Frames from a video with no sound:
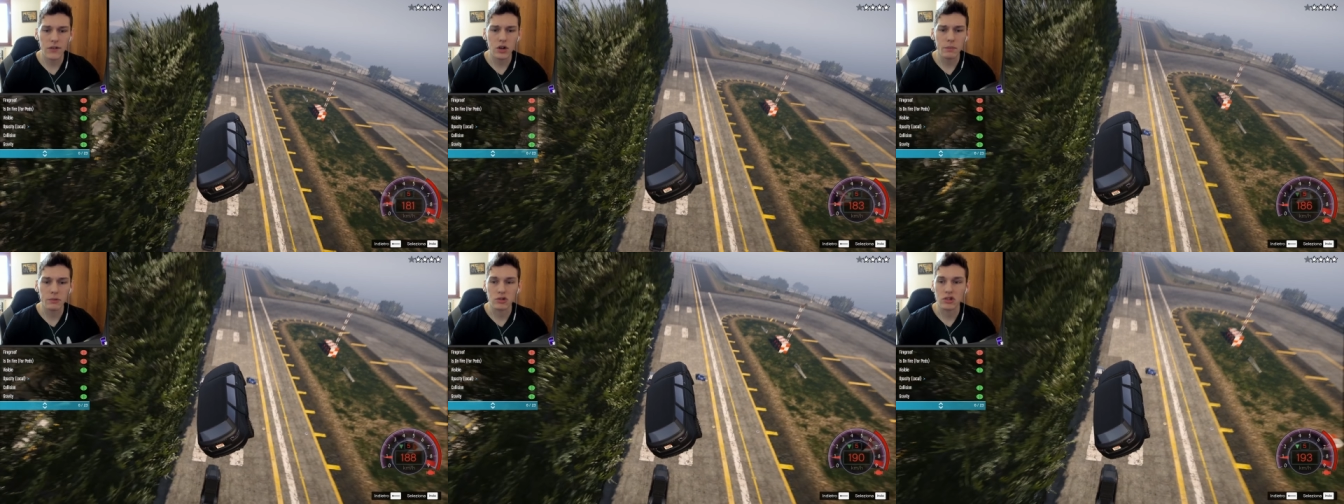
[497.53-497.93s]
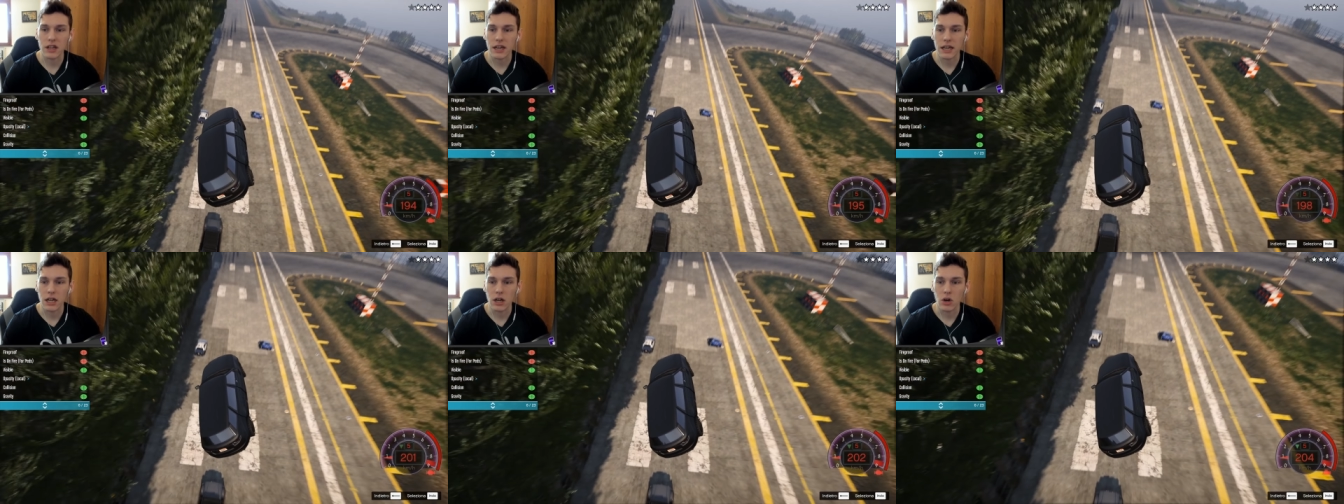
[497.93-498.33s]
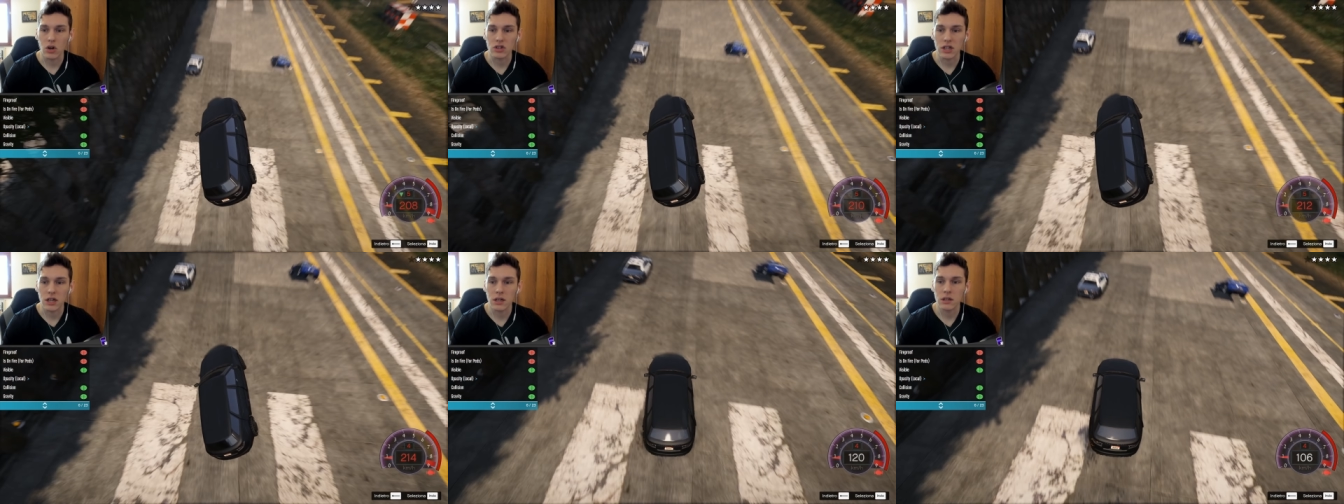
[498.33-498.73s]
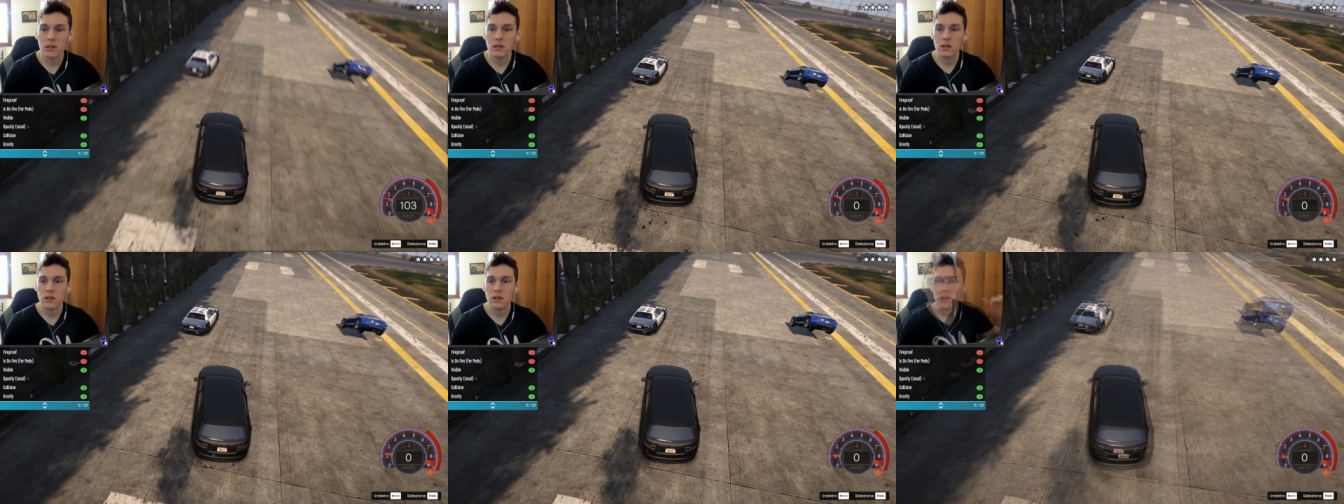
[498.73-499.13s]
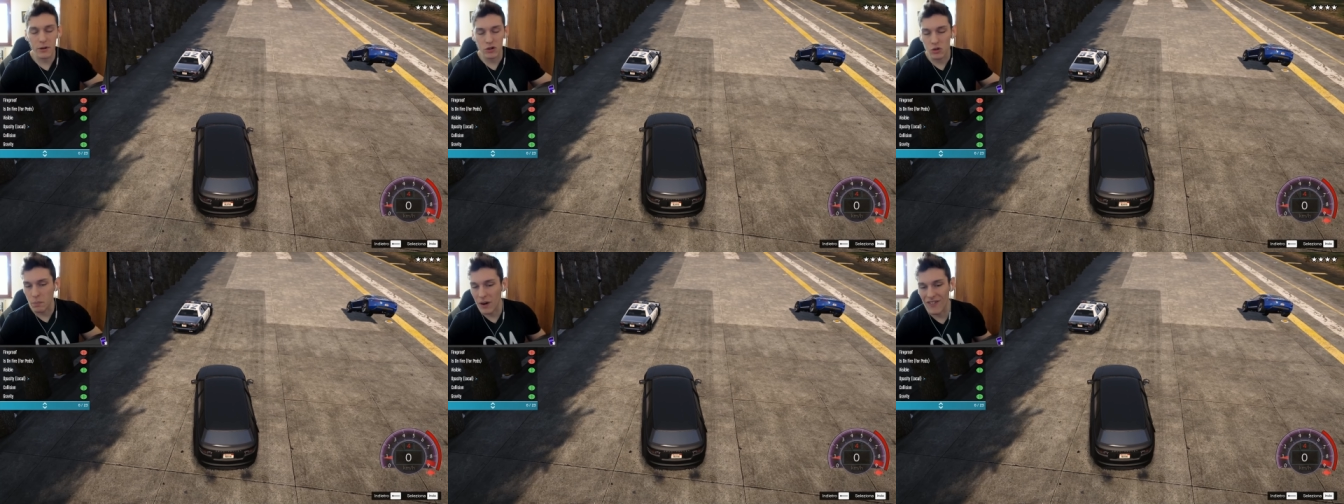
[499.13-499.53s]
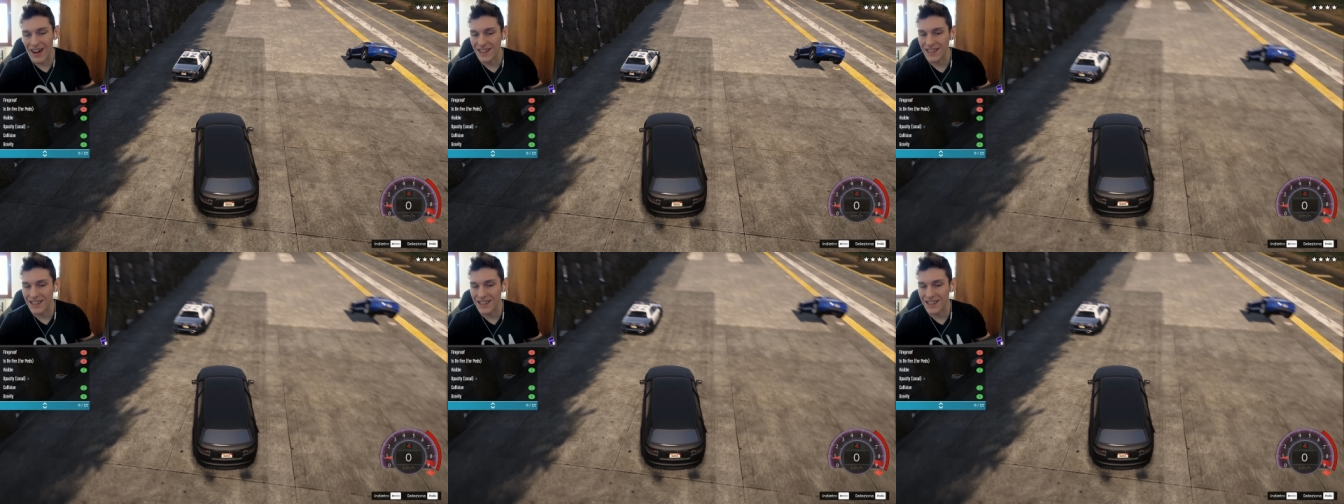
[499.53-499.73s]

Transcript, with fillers: Ah, è vero che posso usare anche la cosa. Ha preso un po'